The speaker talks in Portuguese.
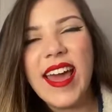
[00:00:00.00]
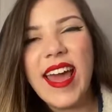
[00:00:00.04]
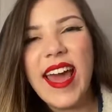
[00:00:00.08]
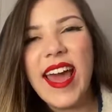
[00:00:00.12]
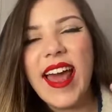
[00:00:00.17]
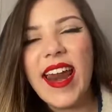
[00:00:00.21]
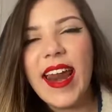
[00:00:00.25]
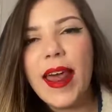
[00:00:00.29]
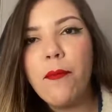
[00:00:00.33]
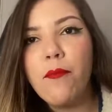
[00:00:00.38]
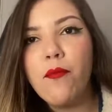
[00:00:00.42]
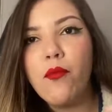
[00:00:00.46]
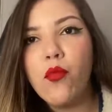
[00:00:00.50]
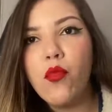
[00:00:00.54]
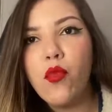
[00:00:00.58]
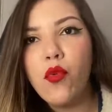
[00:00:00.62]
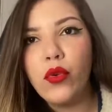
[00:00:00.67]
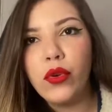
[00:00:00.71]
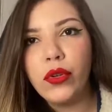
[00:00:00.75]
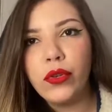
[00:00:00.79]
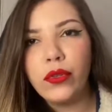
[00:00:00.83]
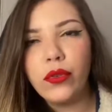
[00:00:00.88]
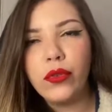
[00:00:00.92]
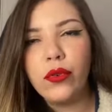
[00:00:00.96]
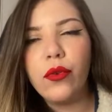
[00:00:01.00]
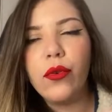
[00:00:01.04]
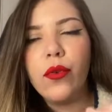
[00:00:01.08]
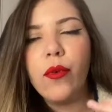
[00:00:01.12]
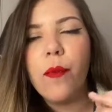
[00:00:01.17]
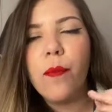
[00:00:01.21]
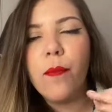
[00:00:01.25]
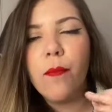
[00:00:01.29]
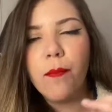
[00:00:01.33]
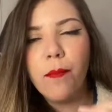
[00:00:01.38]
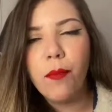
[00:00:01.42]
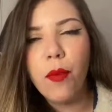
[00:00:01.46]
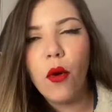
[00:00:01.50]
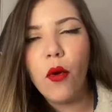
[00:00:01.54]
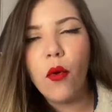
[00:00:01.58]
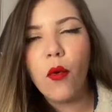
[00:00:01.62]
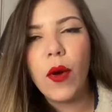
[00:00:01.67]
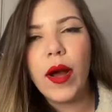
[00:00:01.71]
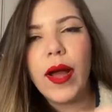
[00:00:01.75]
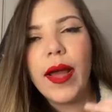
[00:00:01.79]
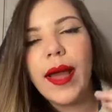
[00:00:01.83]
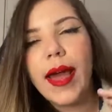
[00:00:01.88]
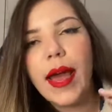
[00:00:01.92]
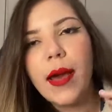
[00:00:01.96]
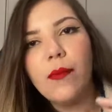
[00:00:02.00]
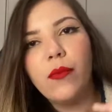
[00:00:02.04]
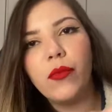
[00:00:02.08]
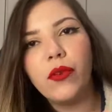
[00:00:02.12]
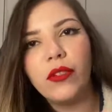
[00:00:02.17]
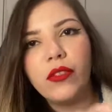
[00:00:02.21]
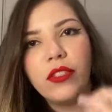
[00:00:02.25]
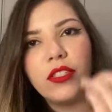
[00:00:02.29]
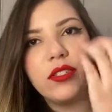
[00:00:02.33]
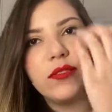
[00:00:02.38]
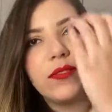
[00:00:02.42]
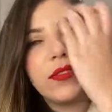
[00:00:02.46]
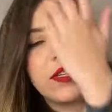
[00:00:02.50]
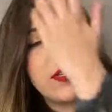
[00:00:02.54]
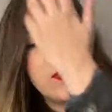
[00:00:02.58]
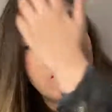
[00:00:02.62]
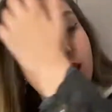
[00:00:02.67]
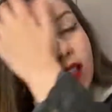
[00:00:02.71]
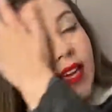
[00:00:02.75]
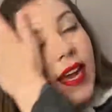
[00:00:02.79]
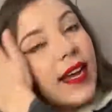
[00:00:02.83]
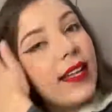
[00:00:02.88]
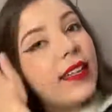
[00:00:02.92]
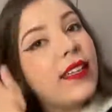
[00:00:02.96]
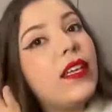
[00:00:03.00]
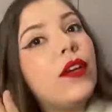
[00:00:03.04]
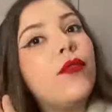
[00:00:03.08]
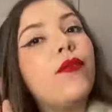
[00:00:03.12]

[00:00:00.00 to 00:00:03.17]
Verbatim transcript: Ela é muito boa, é muito diferenciada.